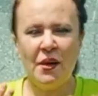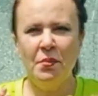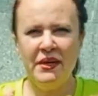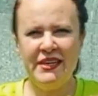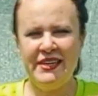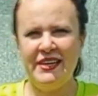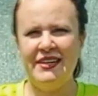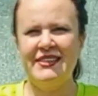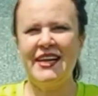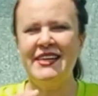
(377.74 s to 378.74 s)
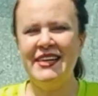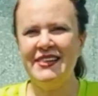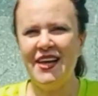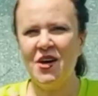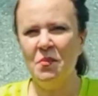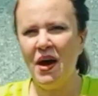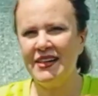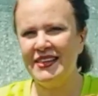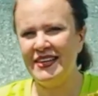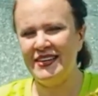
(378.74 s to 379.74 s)
были такие
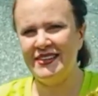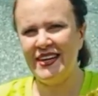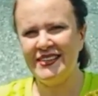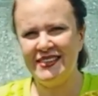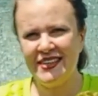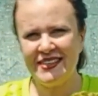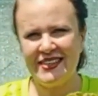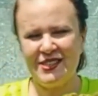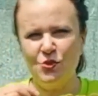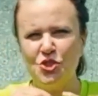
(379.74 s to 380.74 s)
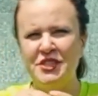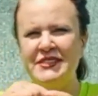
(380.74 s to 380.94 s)
лохматые розетки с очень